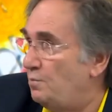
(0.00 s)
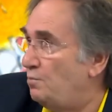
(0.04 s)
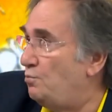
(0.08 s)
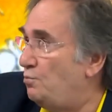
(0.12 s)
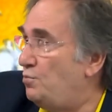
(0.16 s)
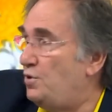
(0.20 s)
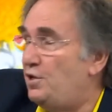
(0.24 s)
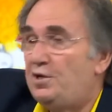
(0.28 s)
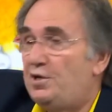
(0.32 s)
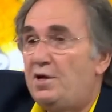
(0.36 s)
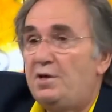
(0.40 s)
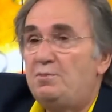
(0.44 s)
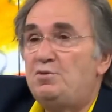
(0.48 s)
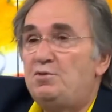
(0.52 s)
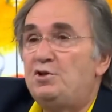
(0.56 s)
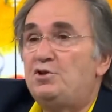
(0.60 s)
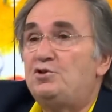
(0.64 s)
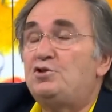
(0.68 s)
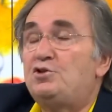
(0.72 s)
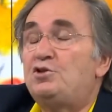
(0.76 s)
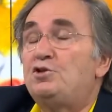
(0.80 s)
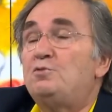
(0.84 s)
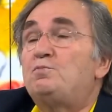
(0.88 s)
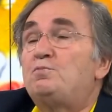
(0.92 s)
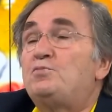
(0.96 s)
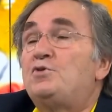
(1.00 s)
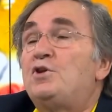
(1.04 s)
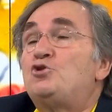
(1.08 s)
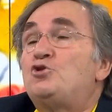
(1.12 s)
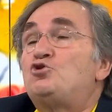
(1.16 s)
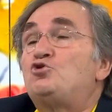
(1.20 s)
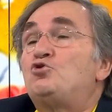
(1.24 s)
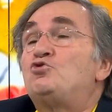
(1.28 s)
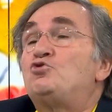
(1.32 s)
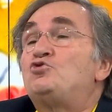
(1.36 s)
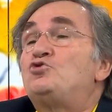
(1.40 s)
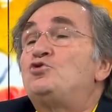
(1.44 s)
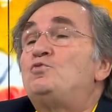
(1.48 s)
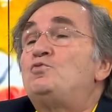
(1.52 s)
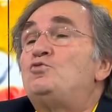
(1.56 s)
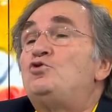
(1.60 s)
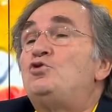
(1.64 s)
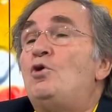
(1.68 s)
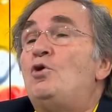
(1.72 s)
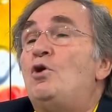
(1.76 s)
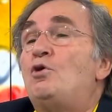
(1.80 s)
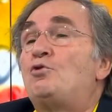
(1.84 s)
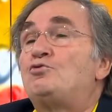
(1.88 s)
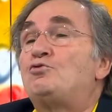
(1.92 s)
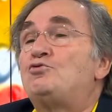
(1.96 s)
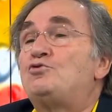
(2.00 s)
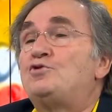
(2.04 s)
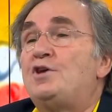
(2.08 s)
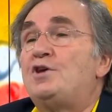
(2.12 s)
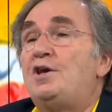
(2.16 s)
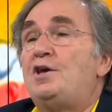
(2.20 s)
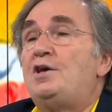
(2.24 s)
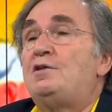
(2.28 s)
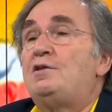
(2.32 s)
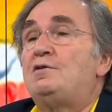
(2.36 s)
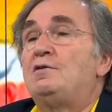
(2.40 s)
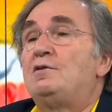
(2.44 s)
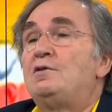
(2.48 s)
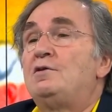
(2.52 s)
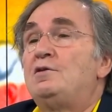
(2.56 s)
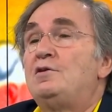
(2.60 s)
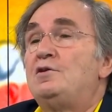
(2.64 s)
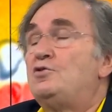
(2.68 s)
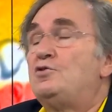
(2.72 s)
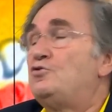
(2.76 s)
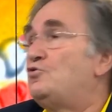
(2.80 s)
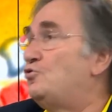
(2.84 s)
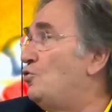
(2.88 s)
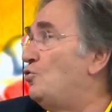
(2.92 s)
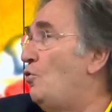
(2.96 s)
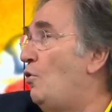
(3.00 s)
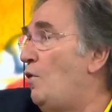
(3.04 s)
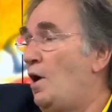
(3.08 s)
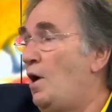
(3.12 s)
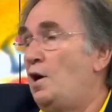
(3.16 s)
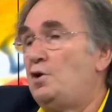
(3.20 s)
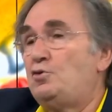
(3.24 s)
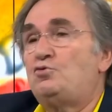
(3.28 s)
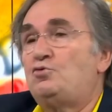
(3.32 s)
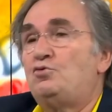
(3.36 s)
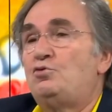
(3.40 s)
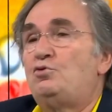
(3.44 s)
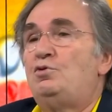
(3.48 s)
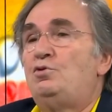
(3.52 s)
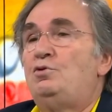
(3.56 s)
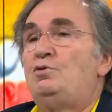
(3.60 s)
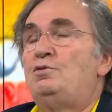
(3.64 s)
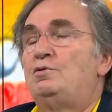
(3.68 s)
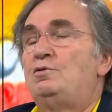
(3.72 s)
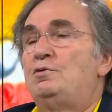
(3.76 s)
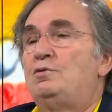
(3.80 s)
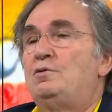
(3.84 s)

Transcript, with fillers: Birebir tıpta çözümü yok Hüseyin. Soğan kürü.